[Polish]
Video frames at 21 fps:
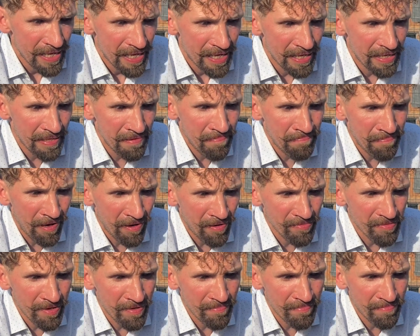E,
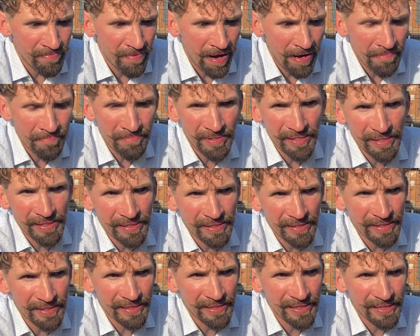powiem Wam,
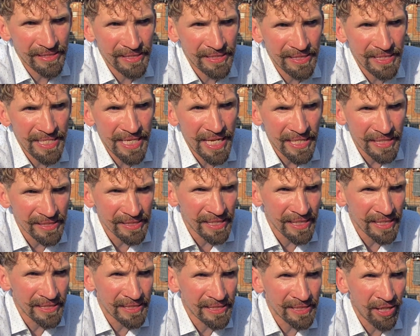z
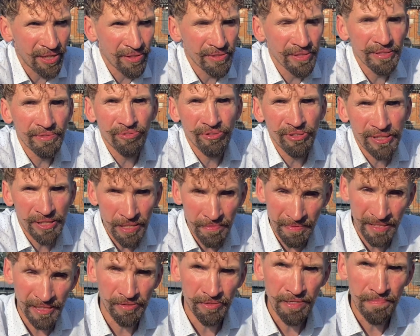jednej strony wszystko
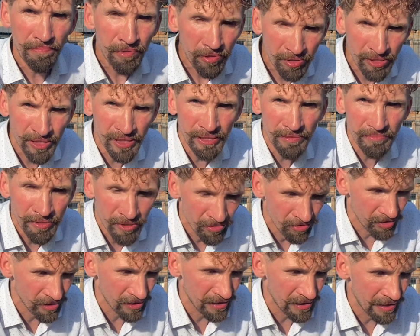ma swoje plusy i
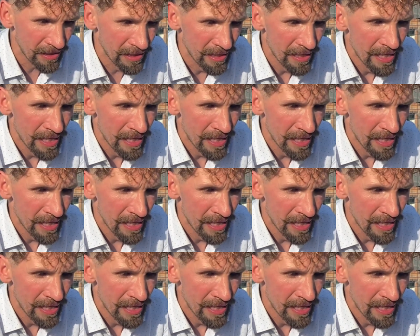minusy.